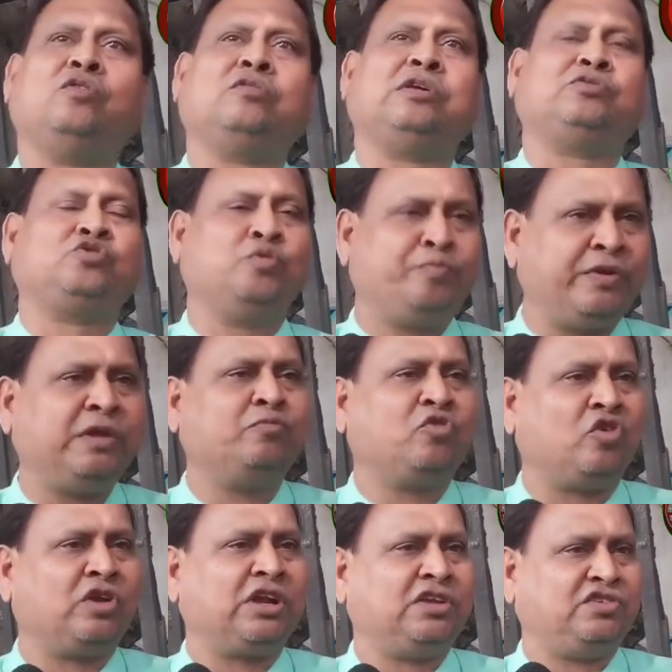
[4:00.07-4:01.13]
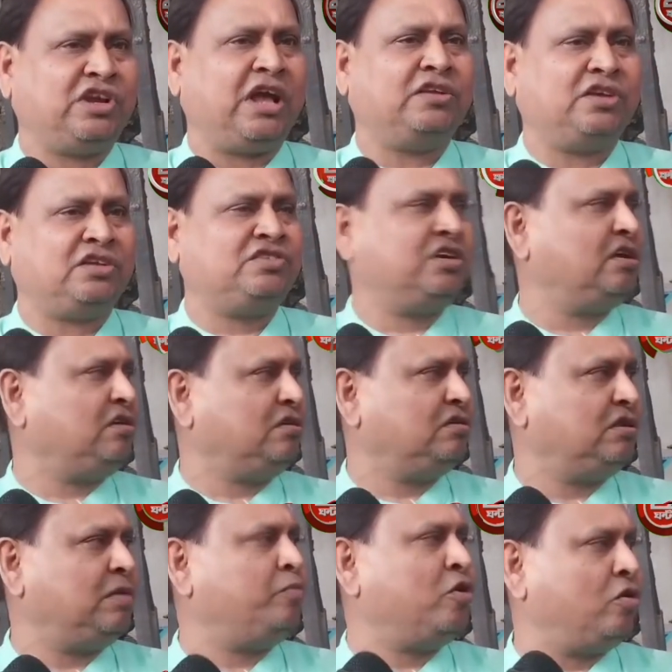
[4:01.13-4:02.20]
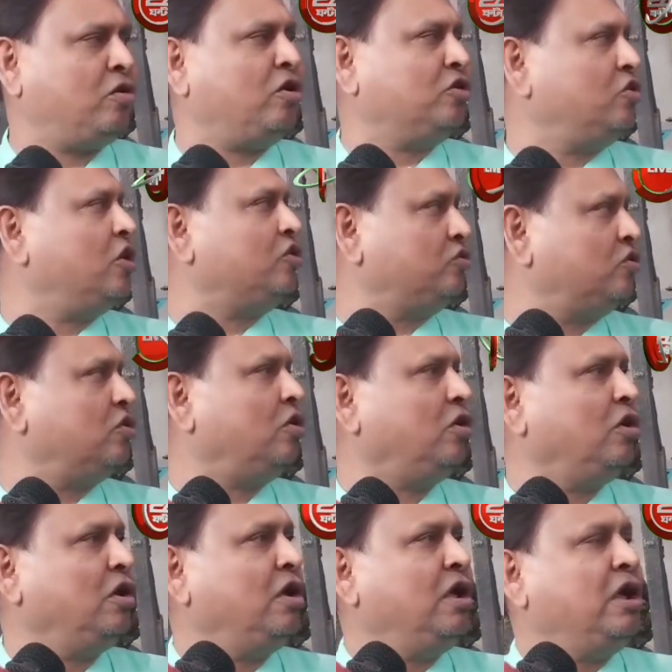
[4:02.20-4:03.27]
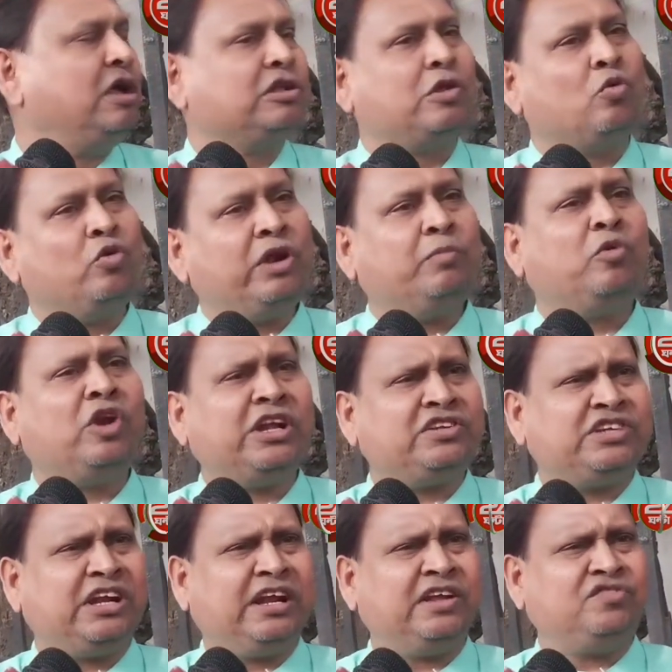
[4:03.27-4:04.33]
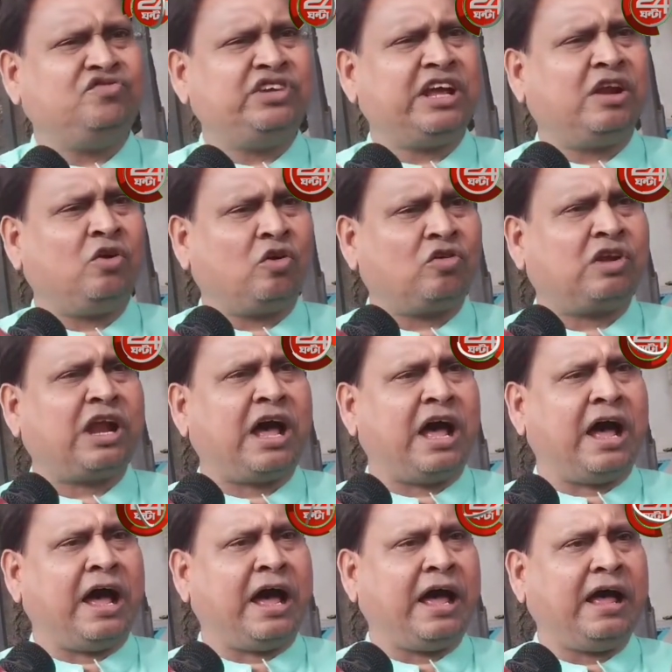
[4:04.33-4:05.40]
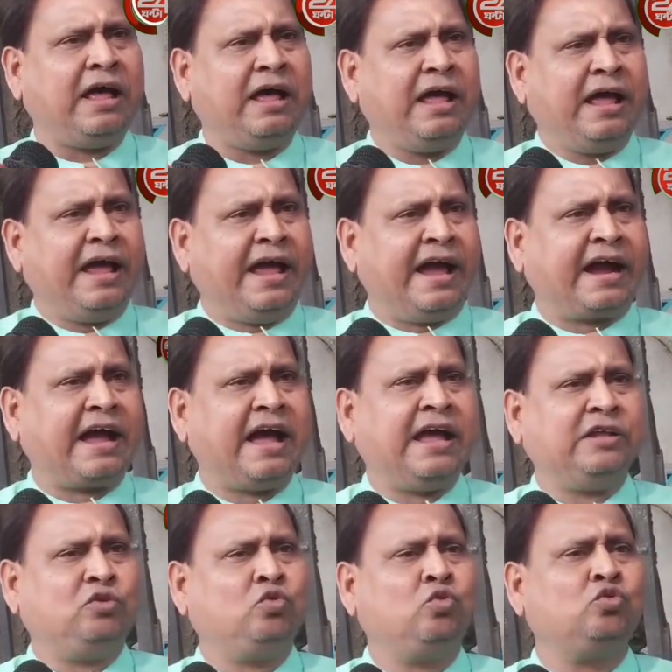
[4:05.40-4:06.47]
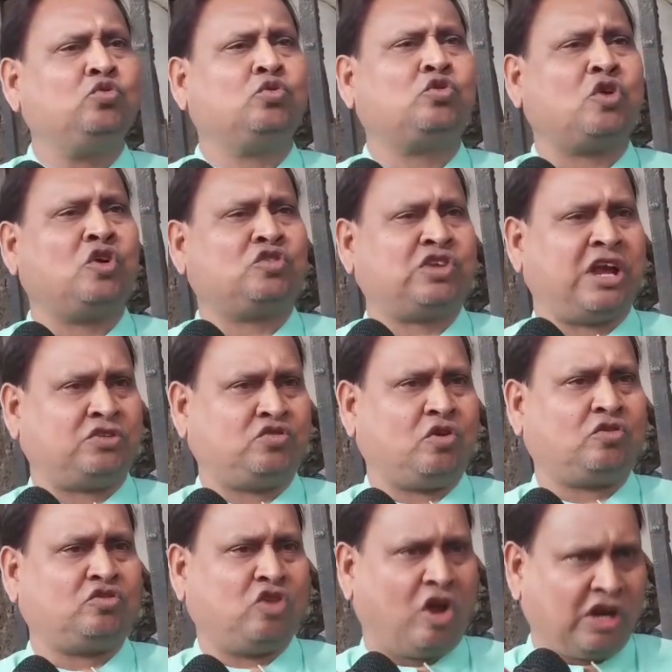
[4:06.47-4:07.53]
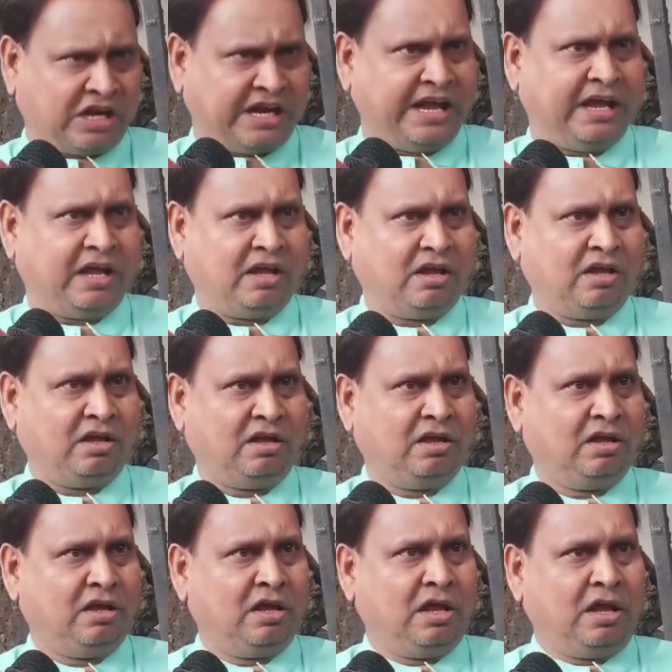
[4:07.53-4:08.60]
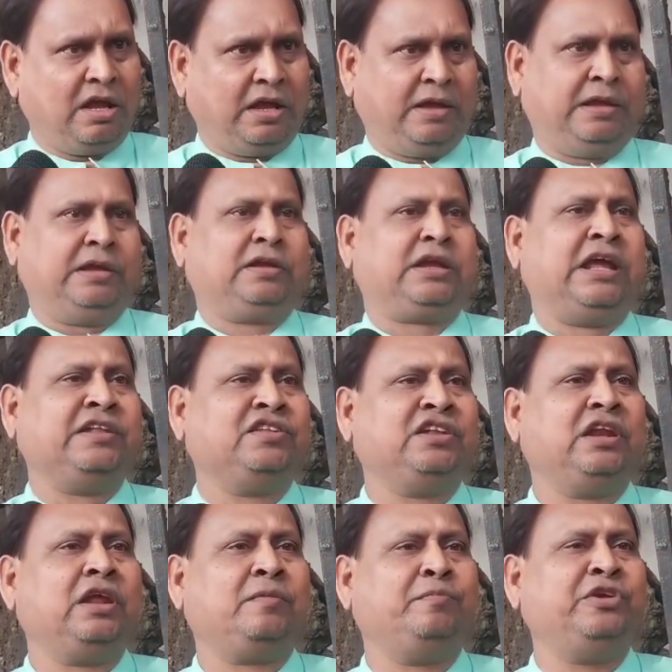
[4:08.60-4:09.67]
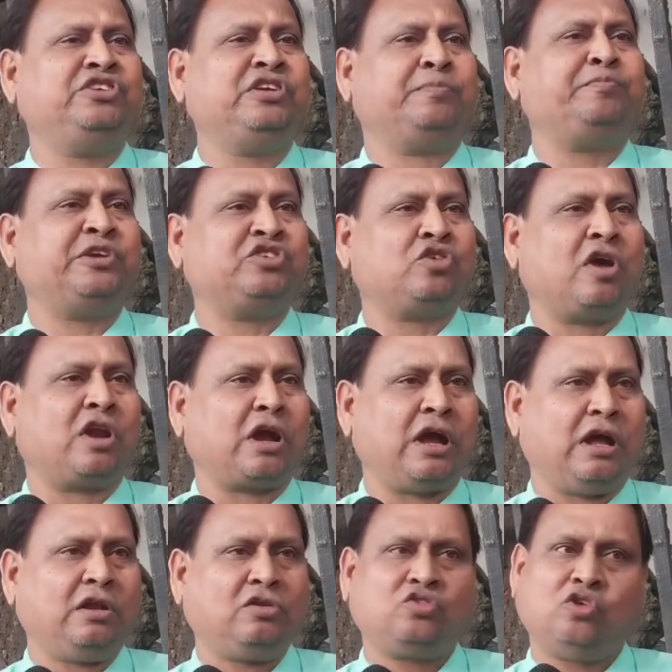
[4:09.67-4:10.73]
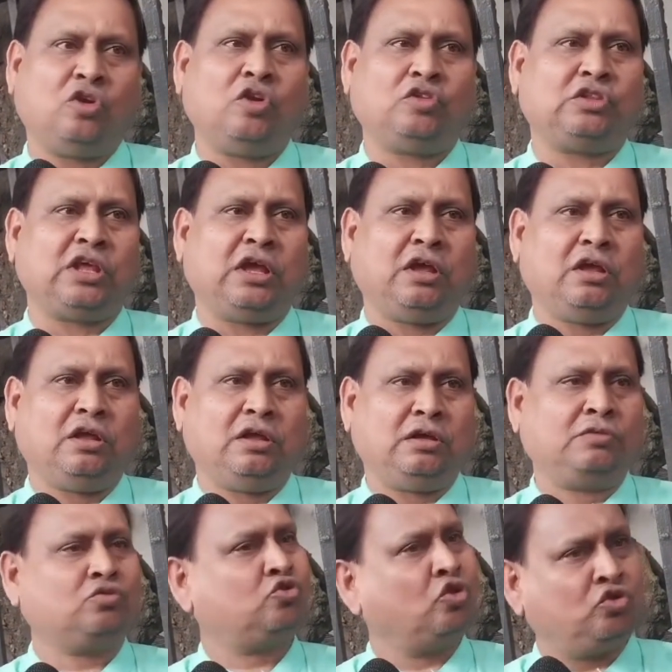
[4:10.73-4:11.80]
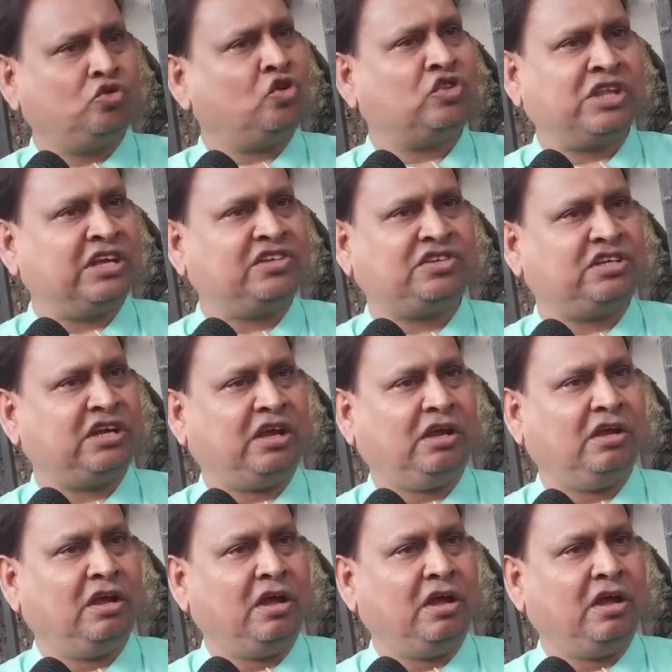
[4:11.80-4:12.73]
এখন সুপ্রিম কোর্টের জাজ আছেন দীপঙ্কর দপ্তর তো উনি বলেছিলেন যে লোকটা একাই দু দুটো শাসক দলকে কেন্দ্রের বিজেপি সরকার ষোলোতে চোদ্দতে এসছে